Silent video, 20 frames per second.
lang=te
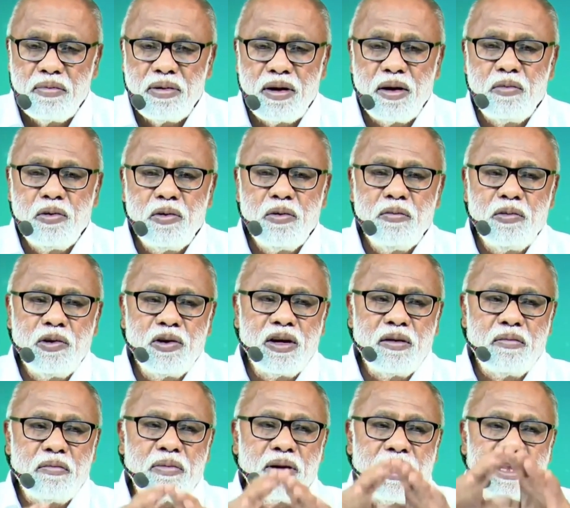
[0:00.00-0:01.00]
ప్రభు
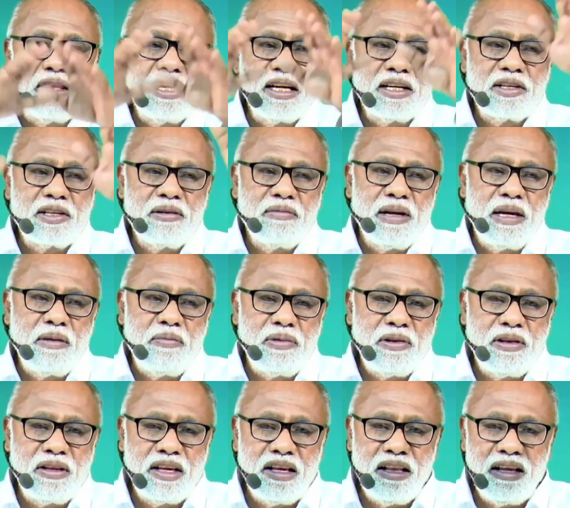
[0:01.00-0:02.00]
ముఖం
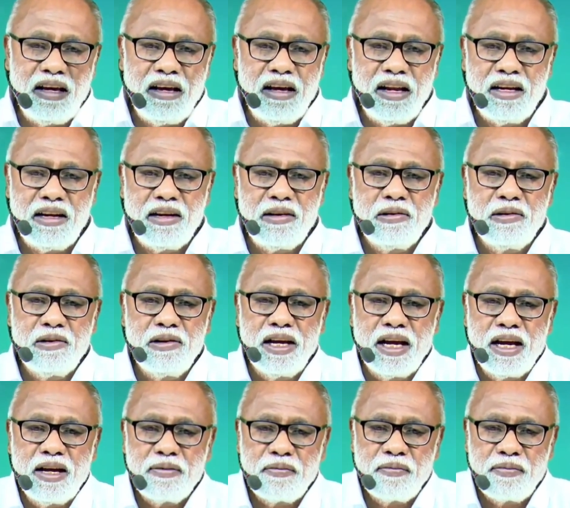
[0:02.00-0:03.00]
ప్రత్యక్షమైపోతుంది హలో
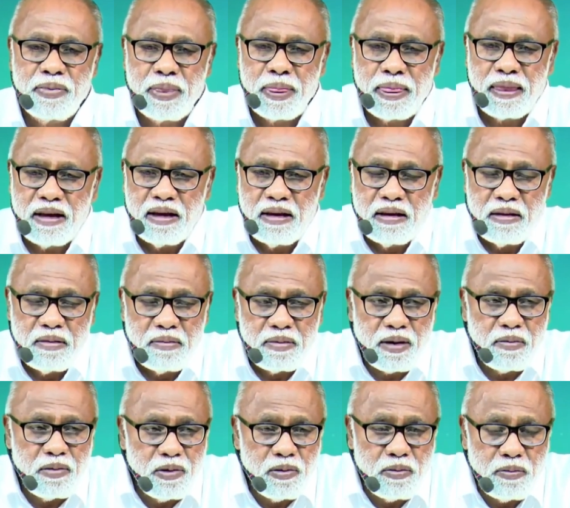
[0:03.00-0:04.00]
లూయ
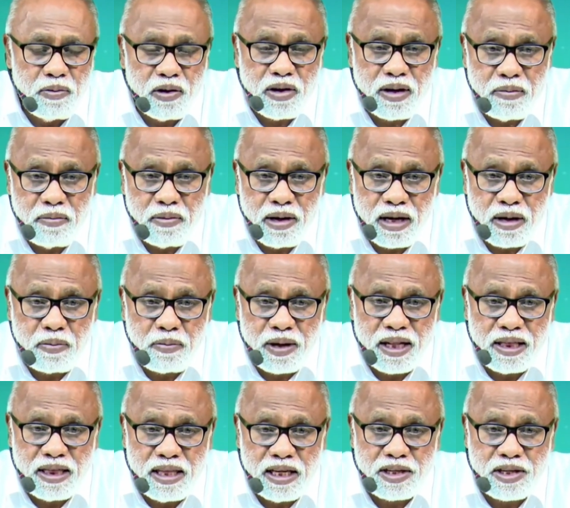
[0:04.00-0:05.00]
ప్రభు ముఖం మనకు
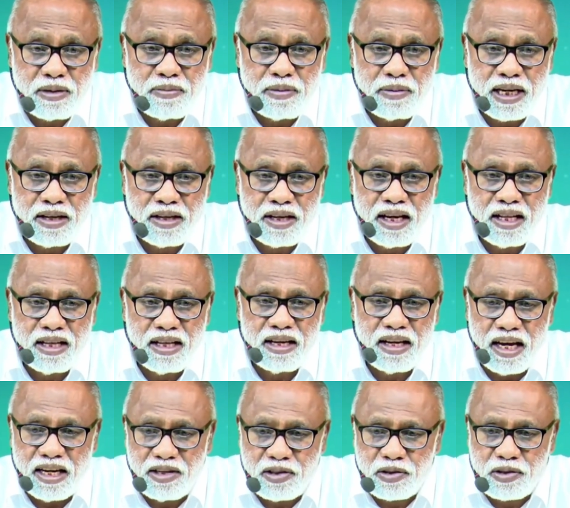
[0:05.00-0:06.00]
ప్రత్యక్షమవుతుంది
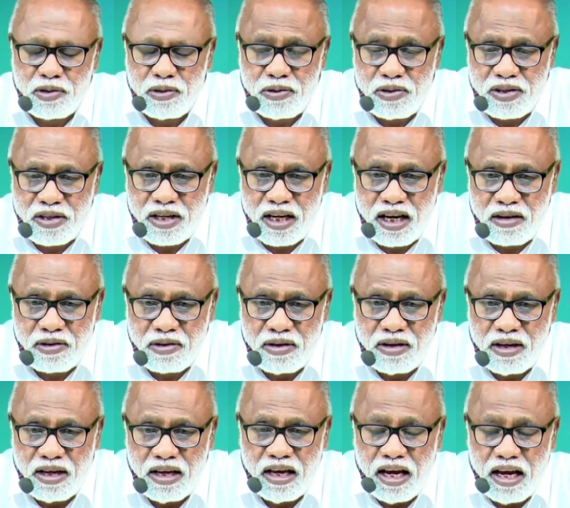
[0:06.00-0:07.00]
ఆయన చూస్తాడు
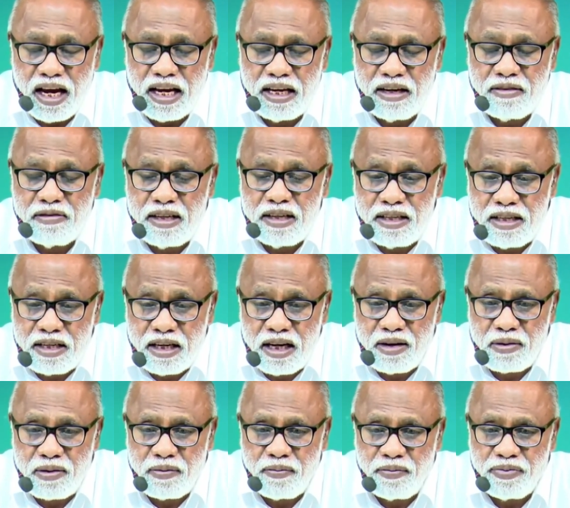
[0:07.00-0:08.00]
ఆయన
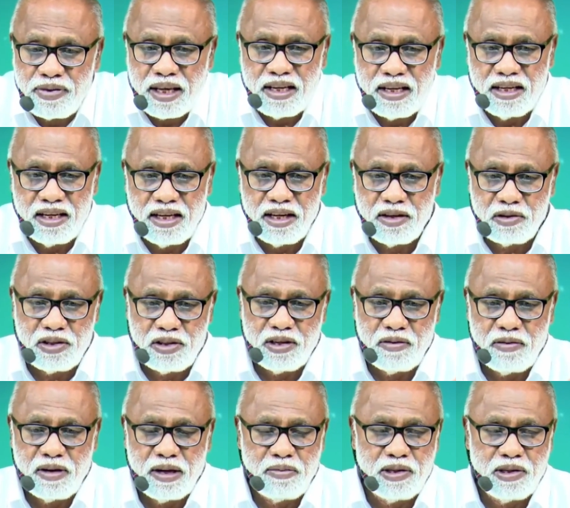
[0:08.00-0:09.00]
వింటాడు నీకు
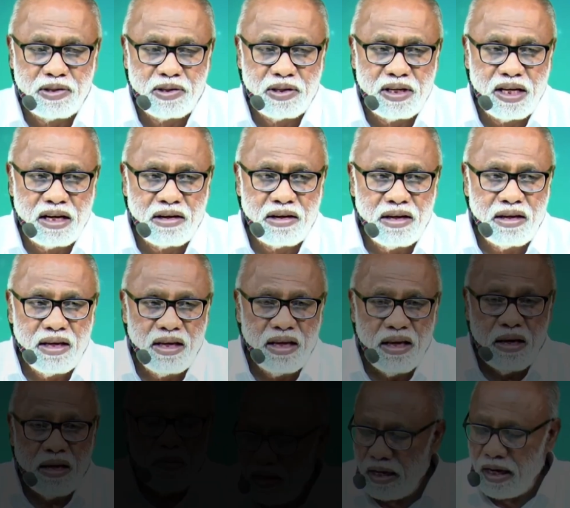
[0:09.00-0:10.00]
జవాబిస్తాడు
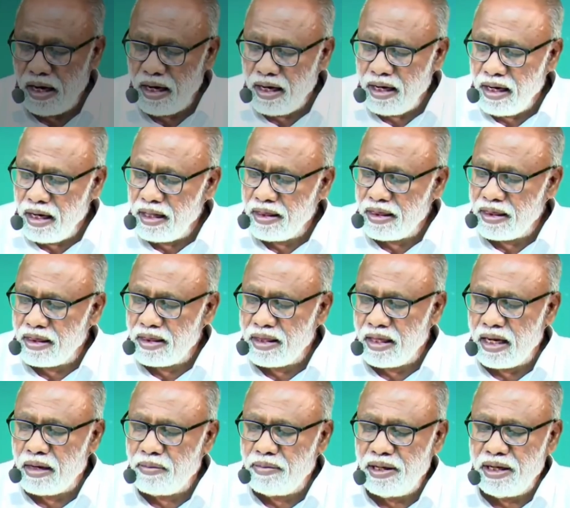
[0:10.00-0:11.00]
ఏండ్ల
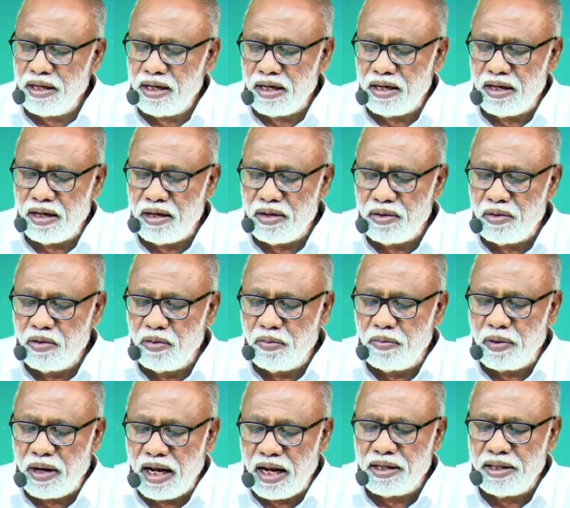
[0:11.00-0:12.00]
తరబడి నువ్వు
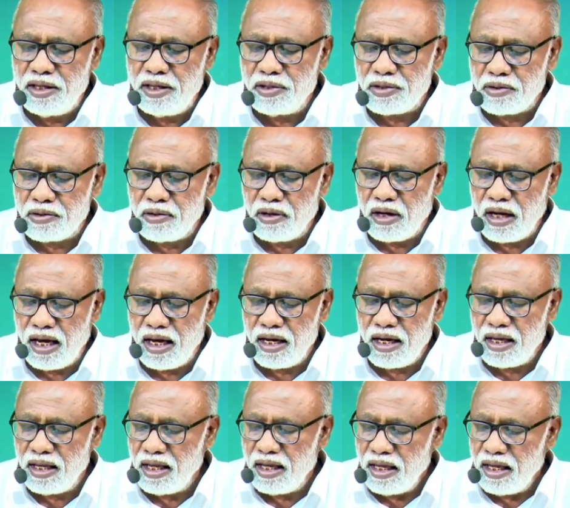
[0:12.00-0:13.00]
ప్రార్థిస్తున్నా
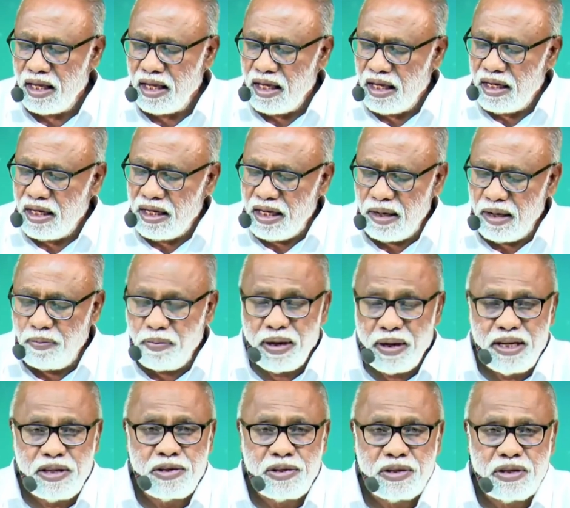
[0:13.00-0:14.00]
నీ
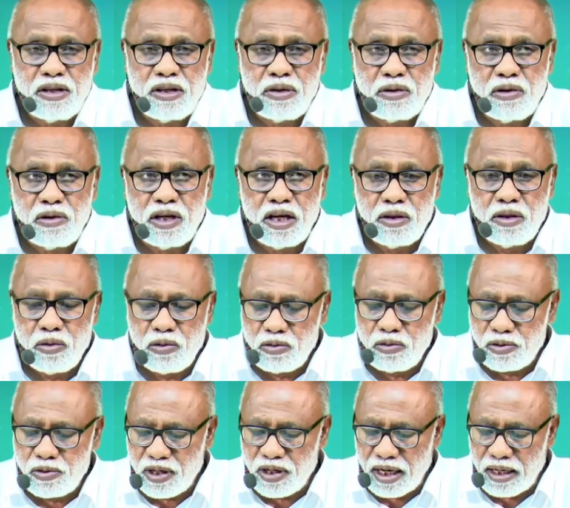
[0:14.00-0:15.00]
పరిస్థితులు
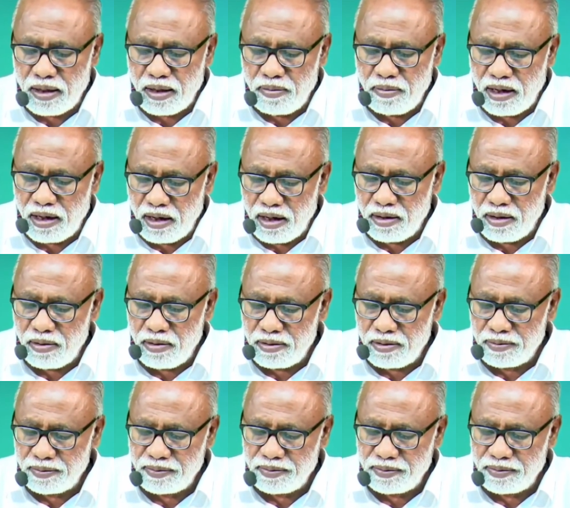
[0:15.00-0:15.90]
ఎందుకు చక్కబడలేదో